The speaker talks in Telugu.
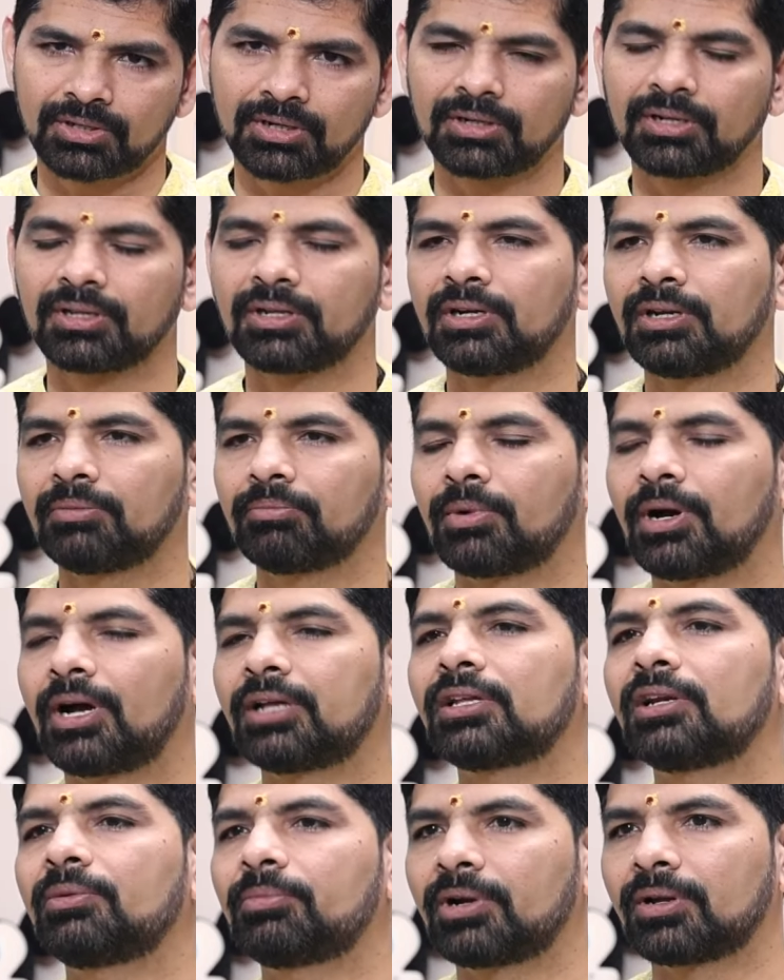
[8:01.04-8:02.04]
సో దట్ ఏంటంటే
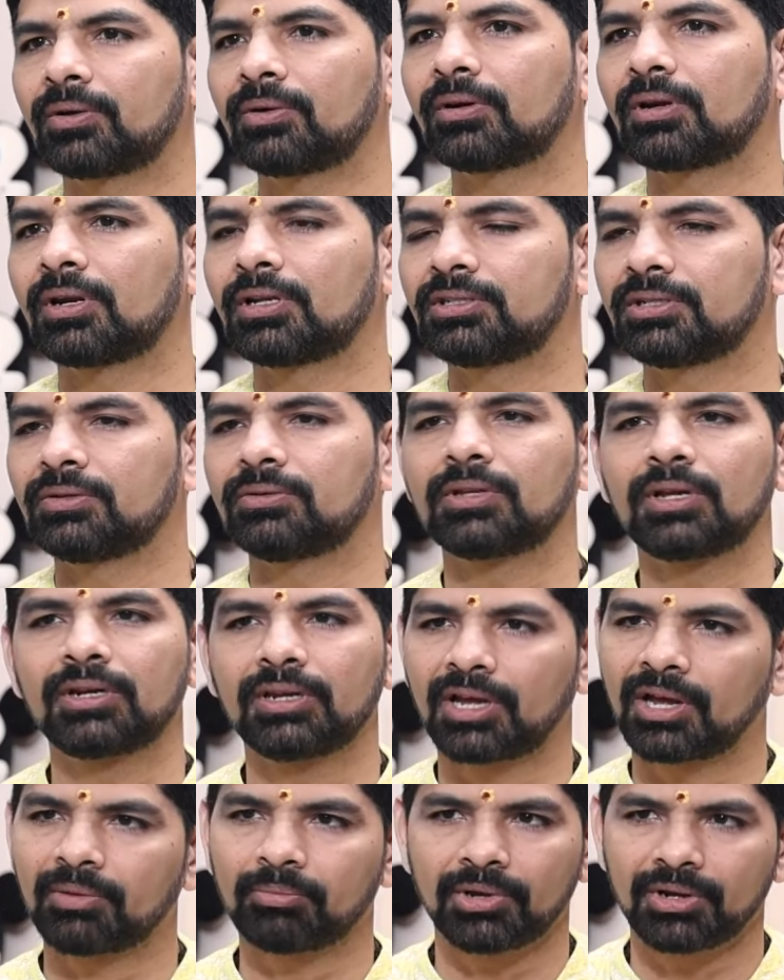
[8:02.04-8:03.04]
బాధలు పడకుండా
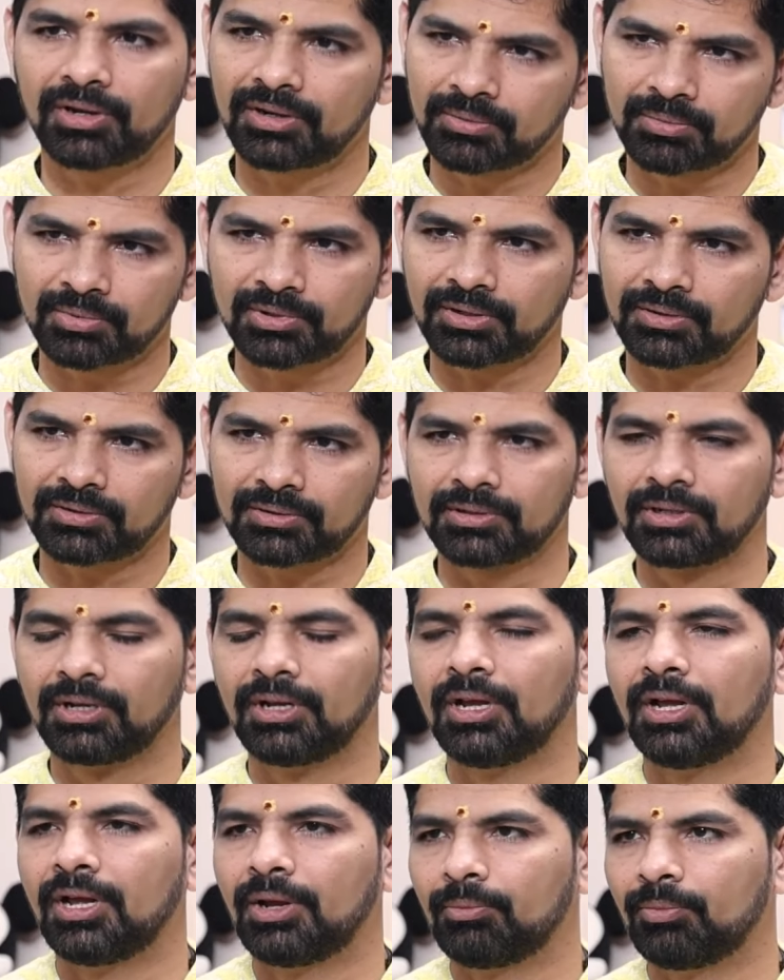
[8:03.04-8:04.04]
జీవితాన్ని హ్యాపీగా నడుపుతారు
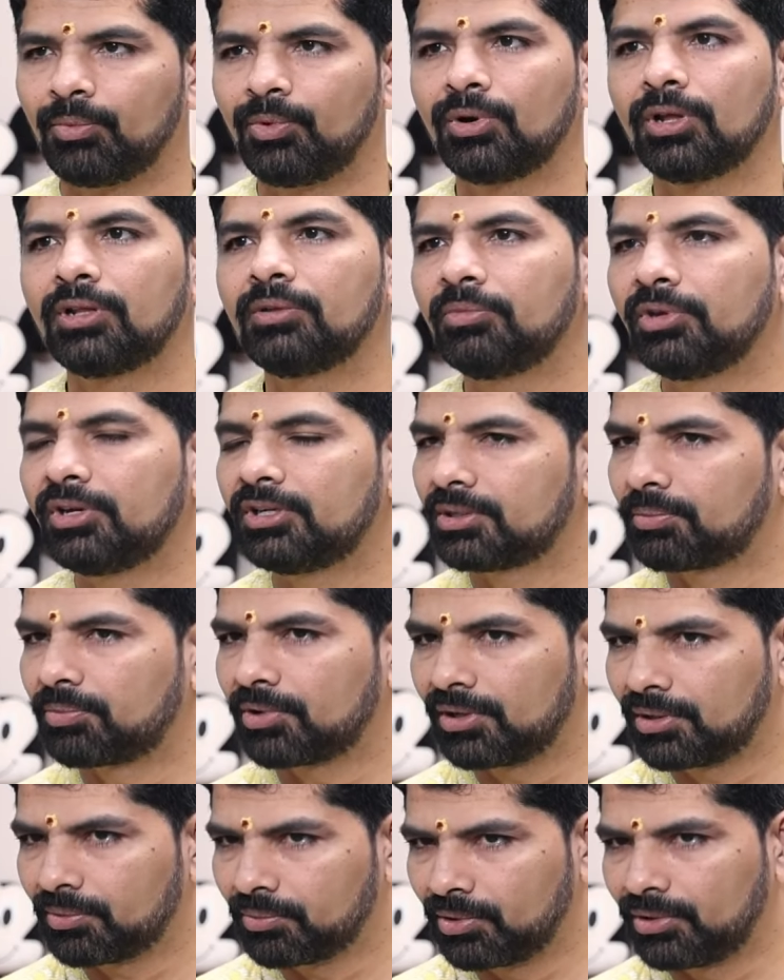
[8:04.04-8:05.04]
మూడోది మీరు
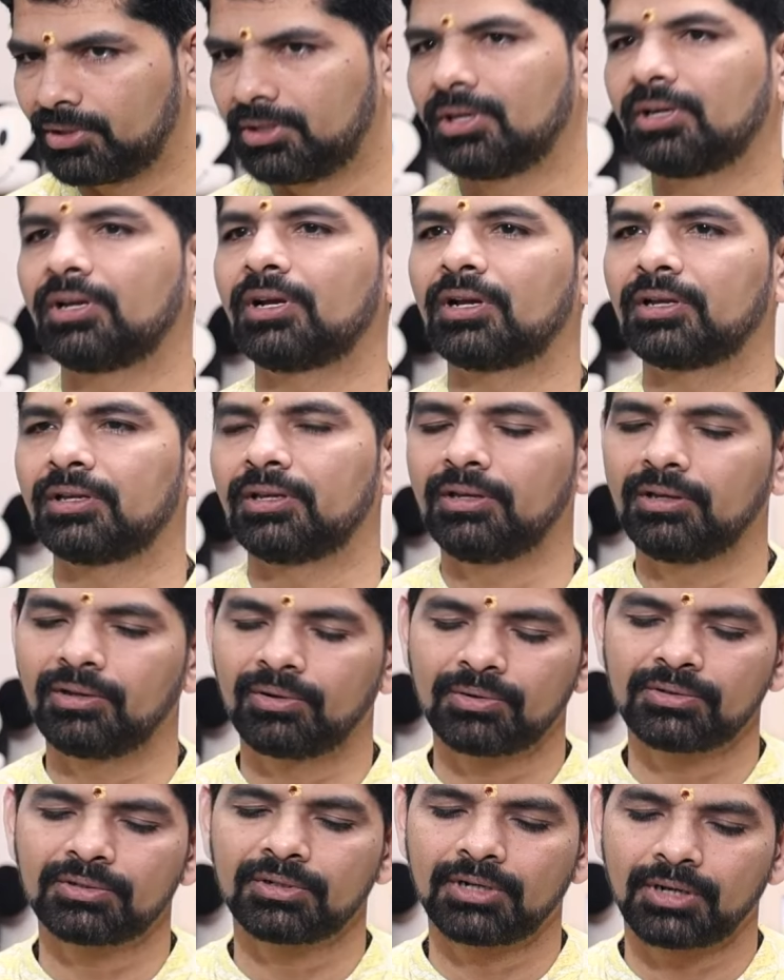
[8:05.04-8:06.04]
చెప్పినట్టు ముఖ్యంగా ఈ
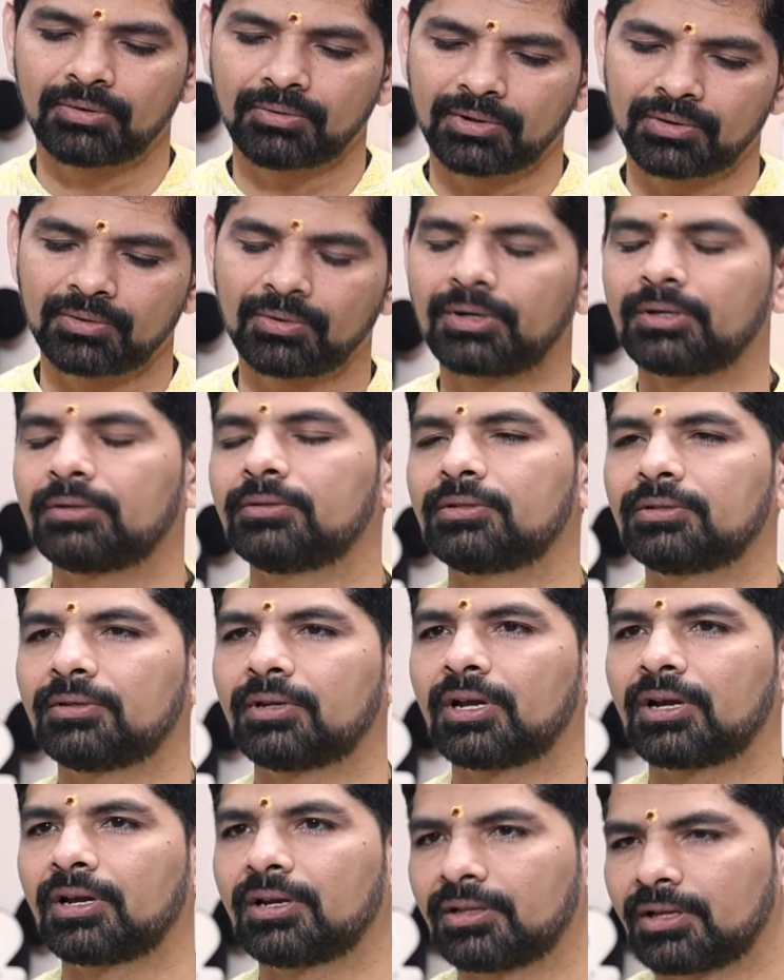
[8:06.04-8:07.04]
రోజుల్లో ఎవరి నోట
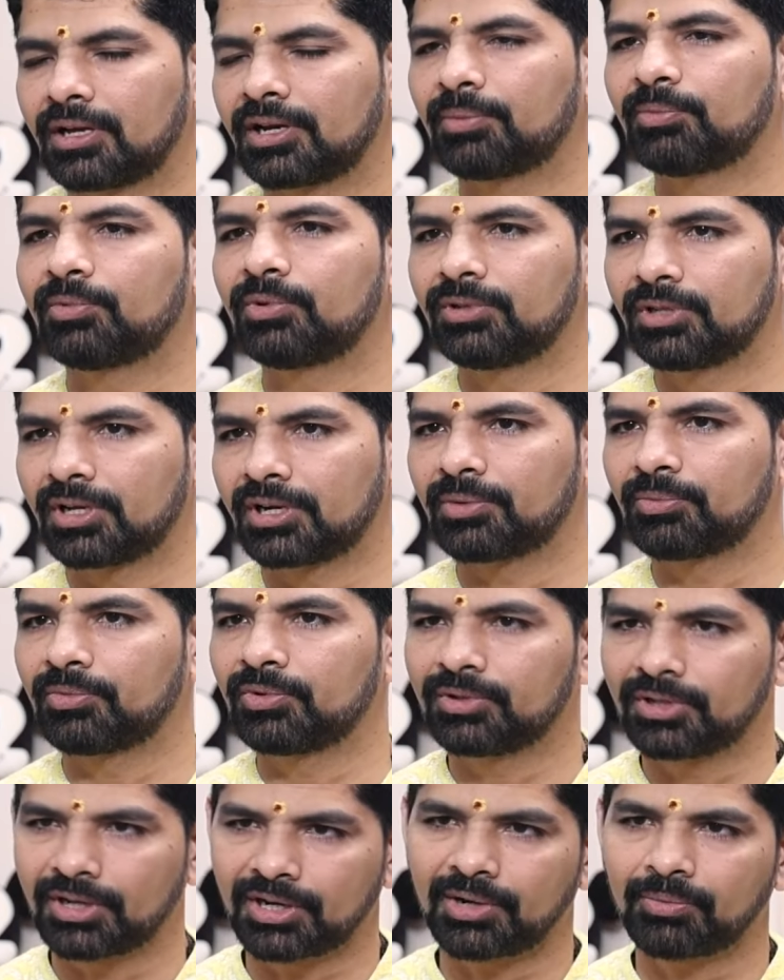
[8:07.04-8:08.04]
చూసుకున్నా కానీ ధనము
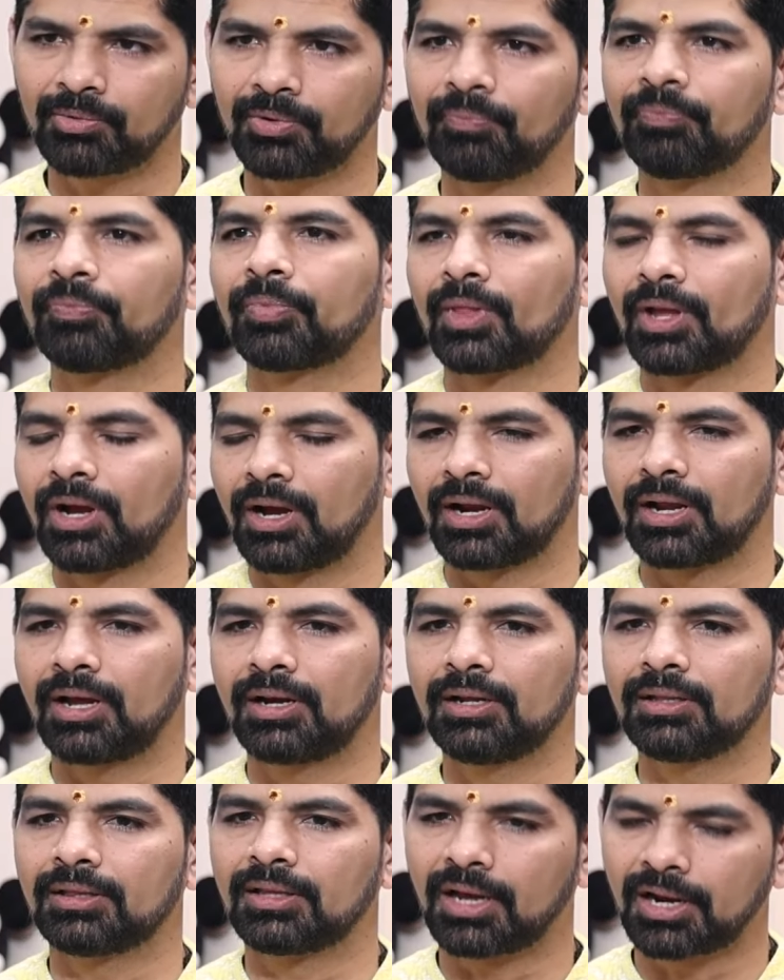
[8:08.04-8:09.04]
ధనము ధనము
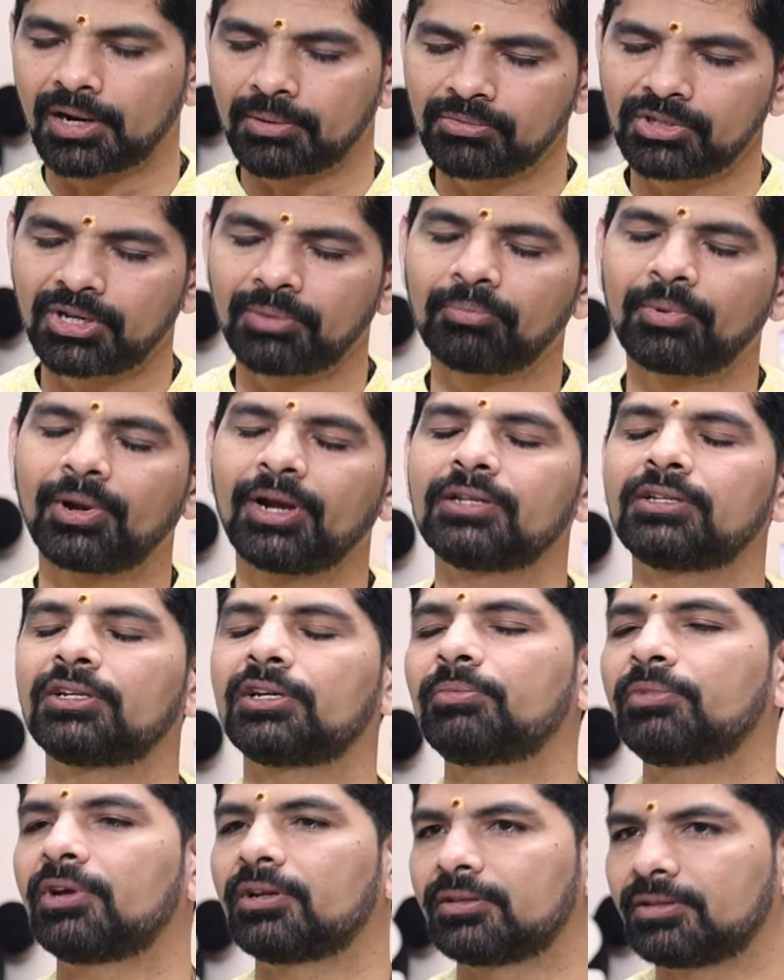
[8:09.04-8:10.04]
అలానే ధనం
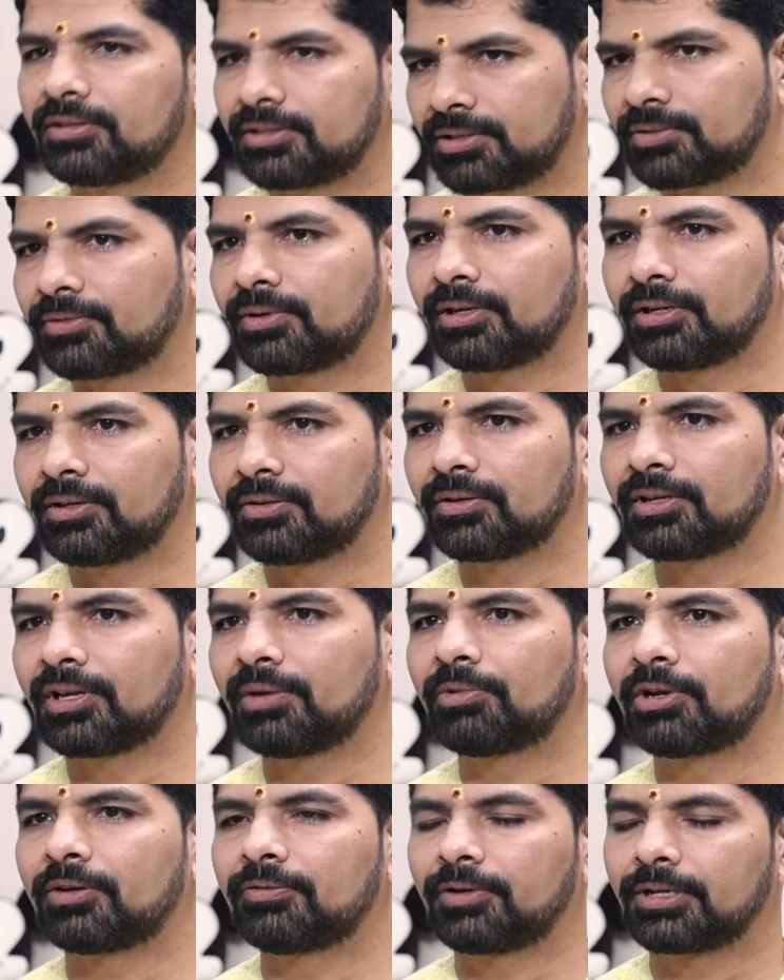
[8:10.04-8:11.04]
సంపాదించడమే అదృష్టం అండి ఓకే
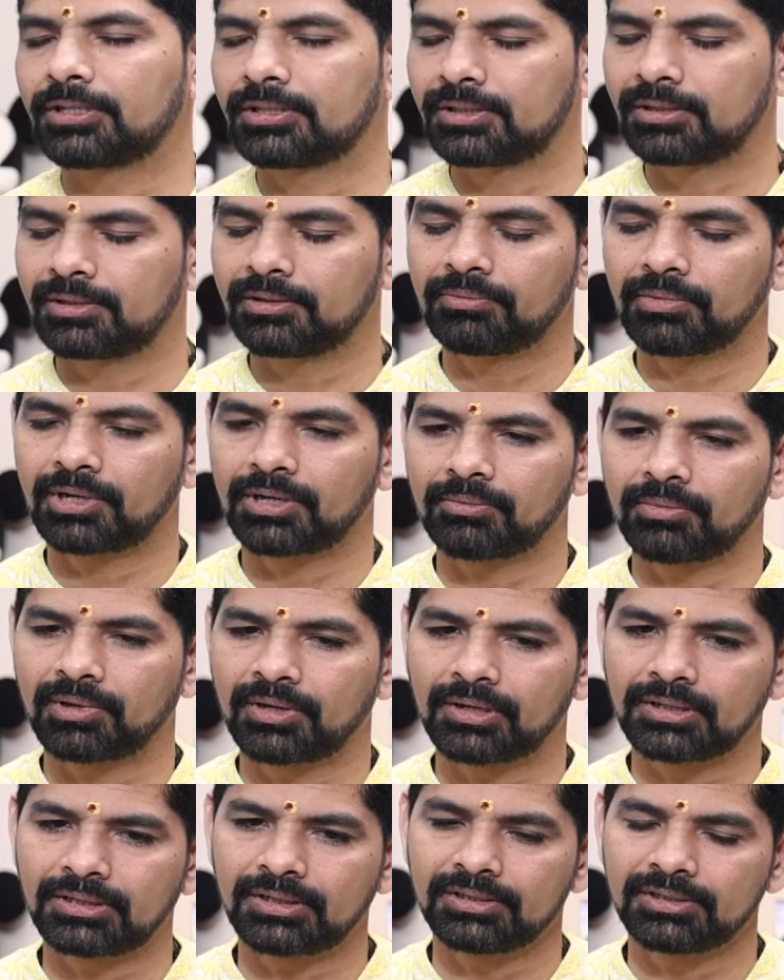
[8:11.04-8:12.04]
మనం ఫస్ట్ మన
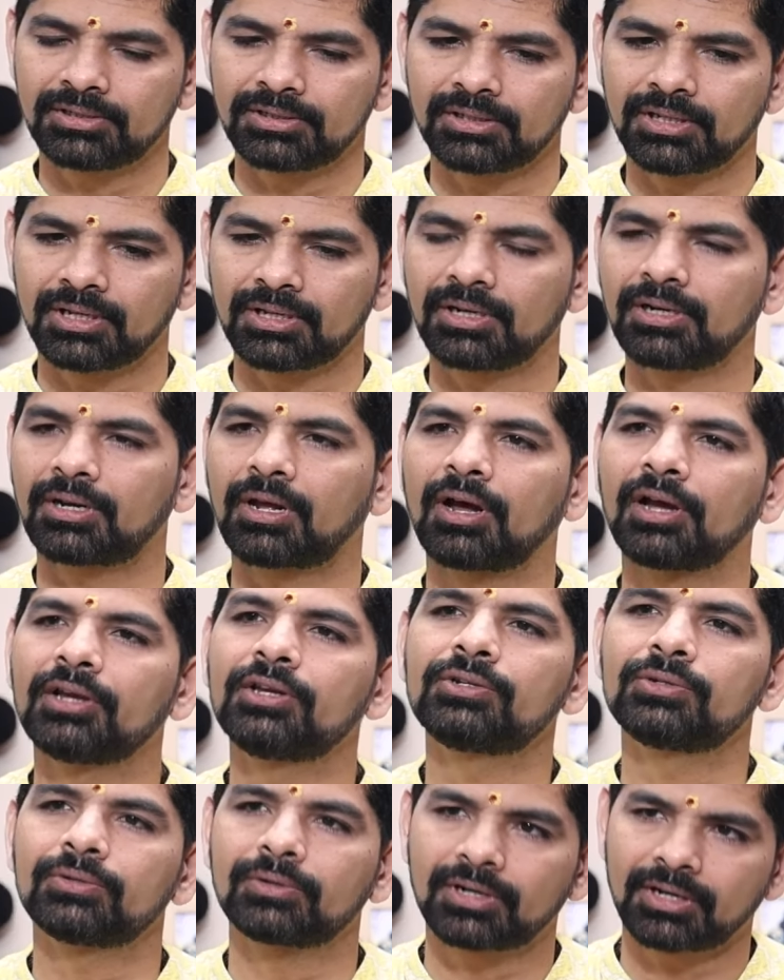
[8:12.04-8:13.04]
మహర్షులు ఇచ్చింది ఏంటంటే
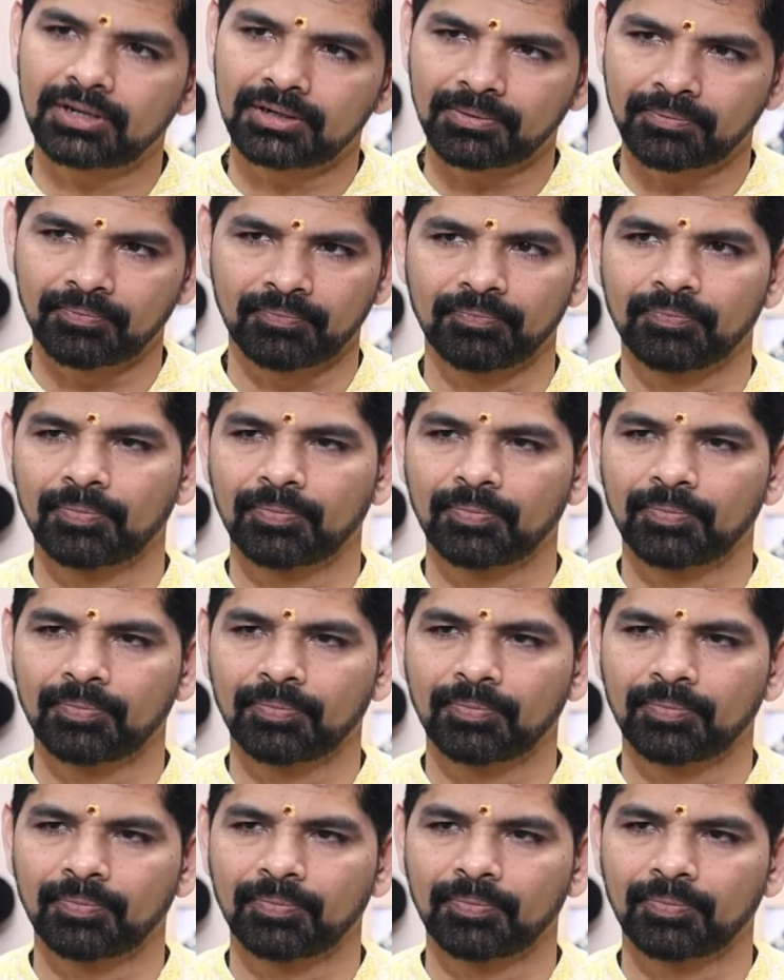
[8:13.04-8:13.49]
ఆయుష్ ఉండాలి